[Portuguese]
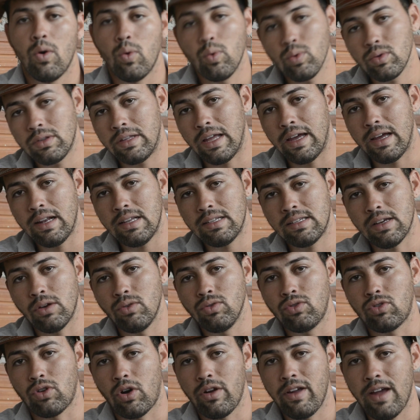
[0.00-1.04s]
Um deles é o
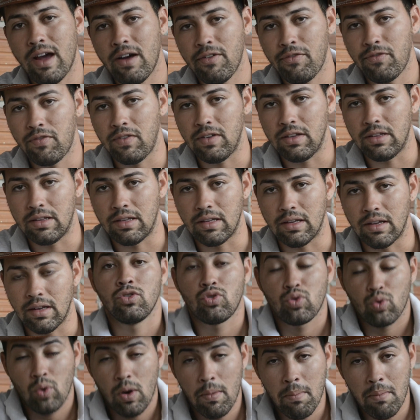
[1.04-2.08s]
Troy Afite.
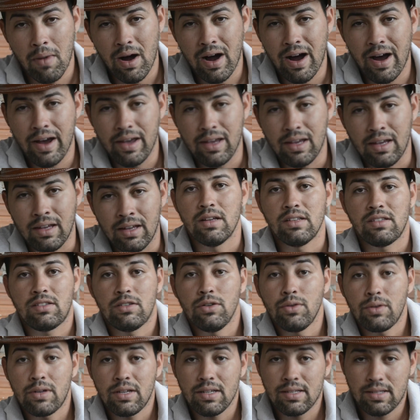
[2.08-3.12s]
Sua mãe,
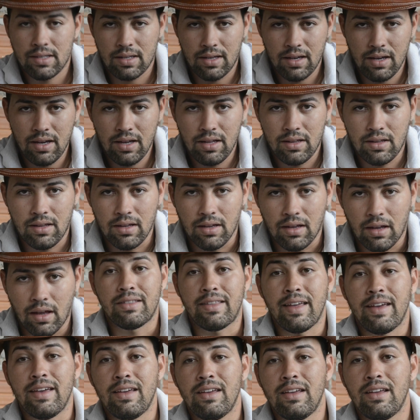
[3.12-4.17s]
Silk Skirter,
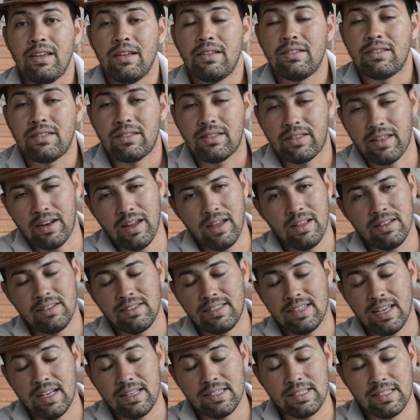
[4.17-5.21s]
tem
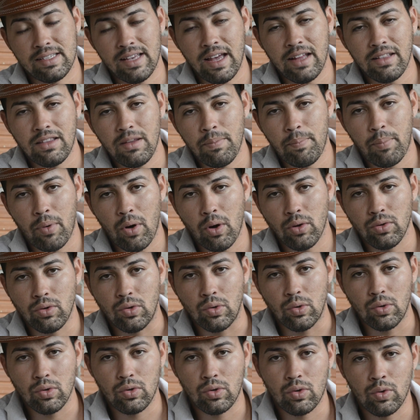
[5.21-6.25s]
17
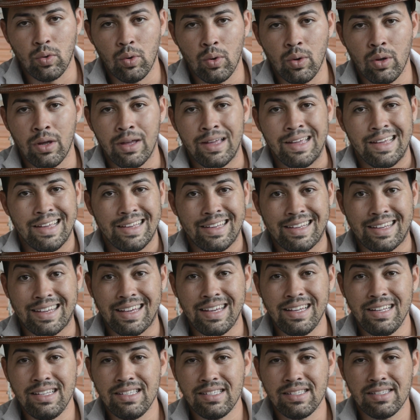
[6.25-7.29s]
produtos,
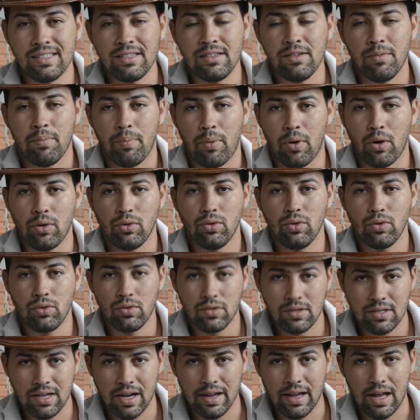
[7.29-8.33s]
15
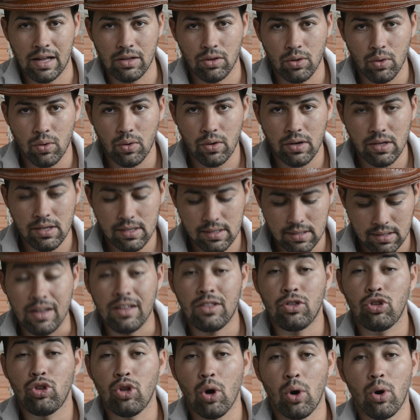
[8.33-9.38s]
produtos ganhadores e
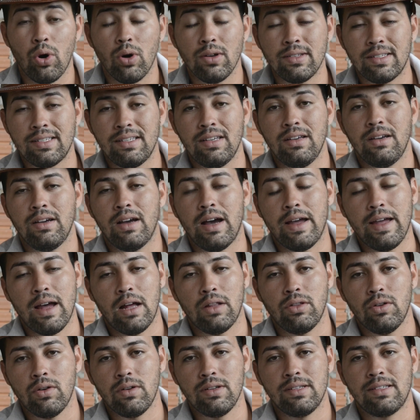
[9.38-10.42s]
12
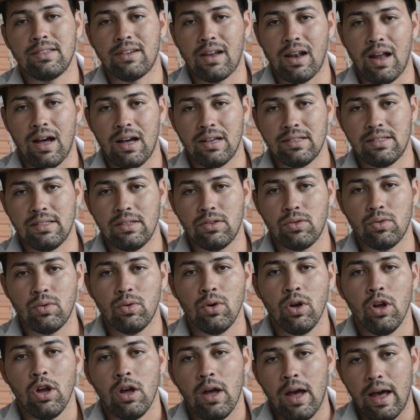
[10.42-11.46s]
ganhadores clássicos
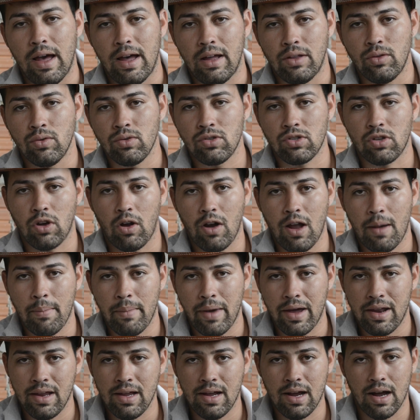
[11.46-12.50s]
é, no solo
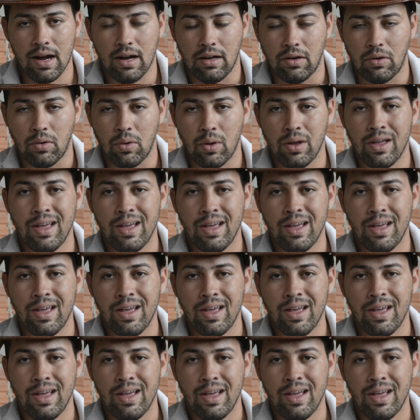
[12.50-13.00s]
americano.